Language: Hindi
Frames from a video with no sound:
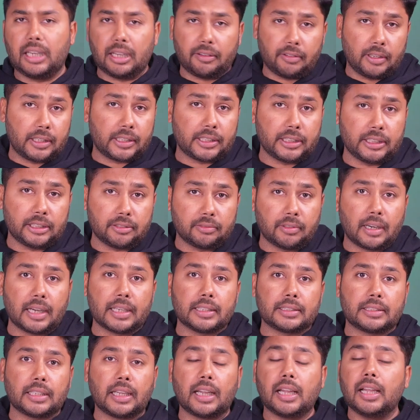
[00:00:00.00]
लेवल की
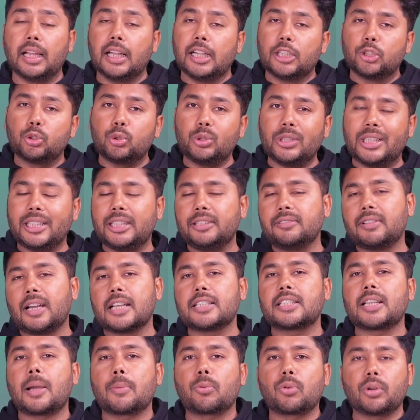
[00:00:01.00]
डिवाइस है तो ये
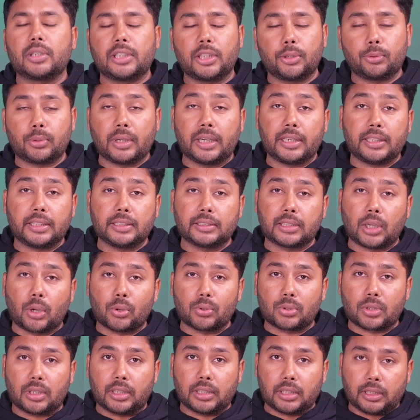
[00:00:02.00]
डिवाइस आपको अंडर ट्वेंटी
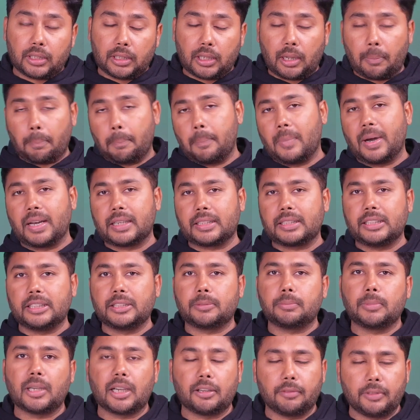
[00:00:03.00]
थाउजेंड
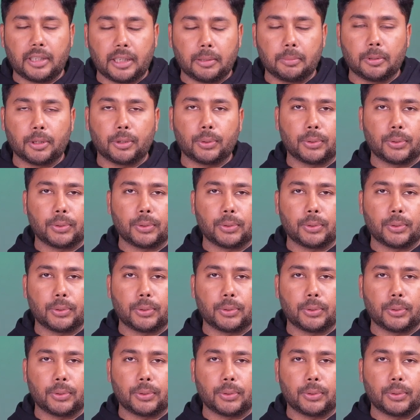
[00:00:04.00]
मार्केट में अवेलेबल